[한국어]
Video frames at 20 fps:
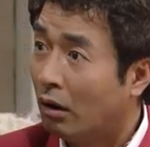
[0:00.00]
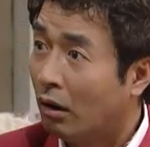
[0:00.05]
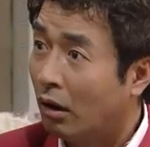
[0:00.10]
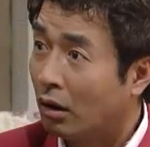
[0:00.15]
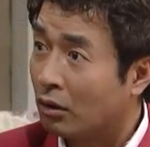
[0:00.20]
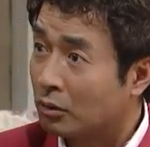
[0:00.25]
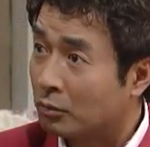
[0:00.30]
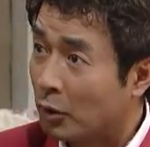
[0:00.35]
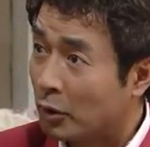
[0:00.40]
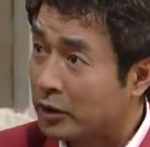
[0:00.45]

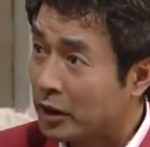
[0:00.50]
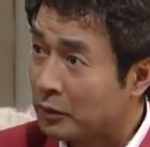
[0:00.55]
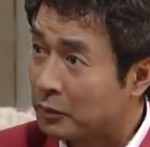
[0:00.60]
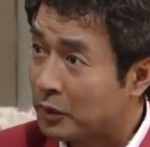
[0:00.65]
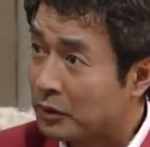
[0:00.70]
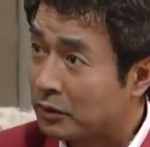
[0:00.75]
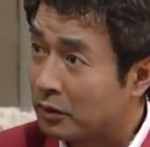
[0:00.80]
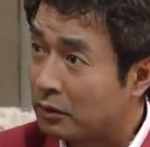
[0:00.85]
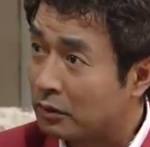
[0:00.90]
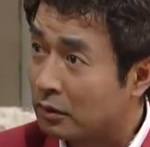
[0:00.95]
아, 그럼
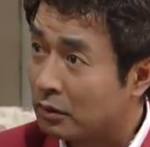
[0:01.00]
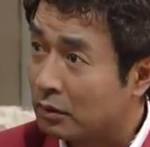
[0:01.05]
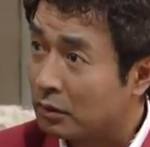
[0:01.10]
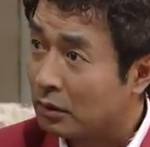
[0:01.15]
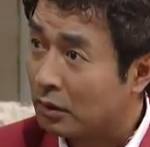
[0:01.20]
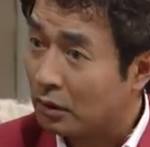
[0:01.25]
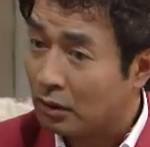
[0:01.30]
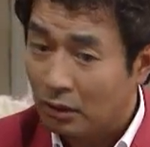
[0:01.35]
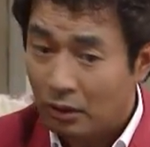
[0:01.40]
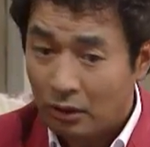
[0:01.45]

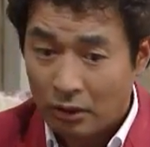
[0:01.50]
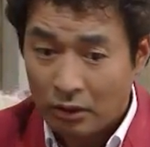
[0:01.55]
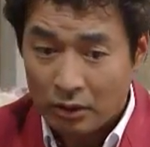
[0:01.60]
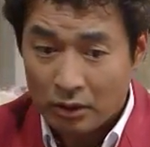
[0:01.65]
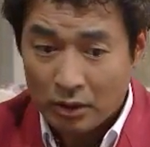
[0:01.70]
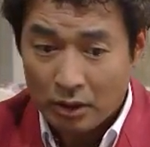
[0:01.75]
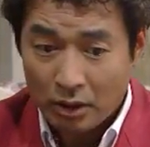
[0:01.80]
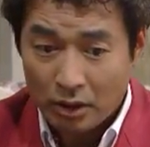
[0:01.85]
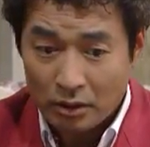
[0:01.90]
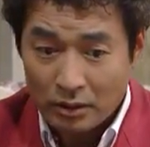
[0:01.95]

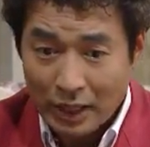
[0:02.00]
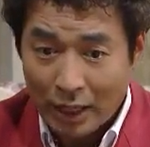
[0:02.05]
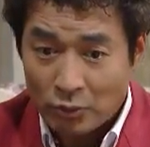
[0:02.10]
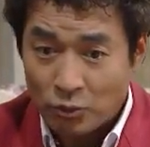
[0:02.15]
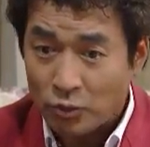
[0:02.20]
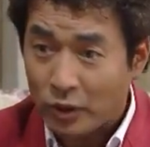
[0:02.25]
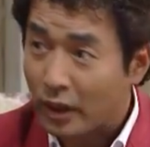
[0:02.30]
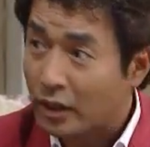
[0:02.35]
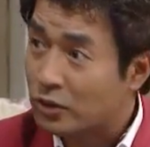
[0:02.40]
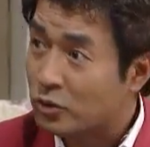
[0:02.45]
회장님께서는
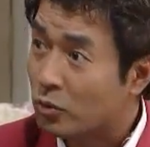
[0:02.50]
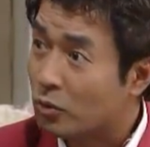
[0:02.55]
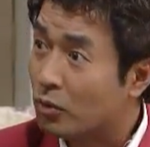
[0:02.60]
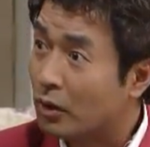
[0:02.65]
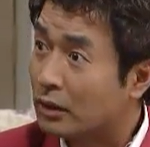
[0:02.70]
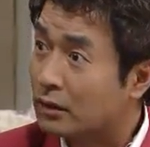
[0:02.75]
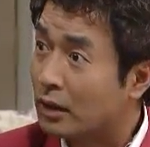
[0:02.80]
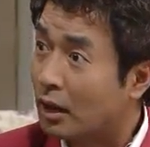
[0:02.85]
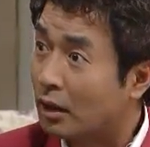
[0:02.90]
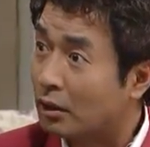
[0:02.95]
양조장이
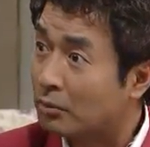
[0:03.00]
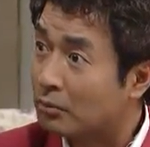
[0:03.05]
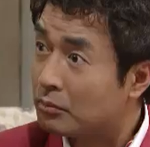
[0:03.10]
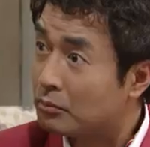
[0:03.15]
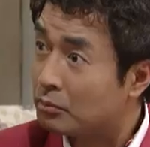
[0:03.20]
성공한다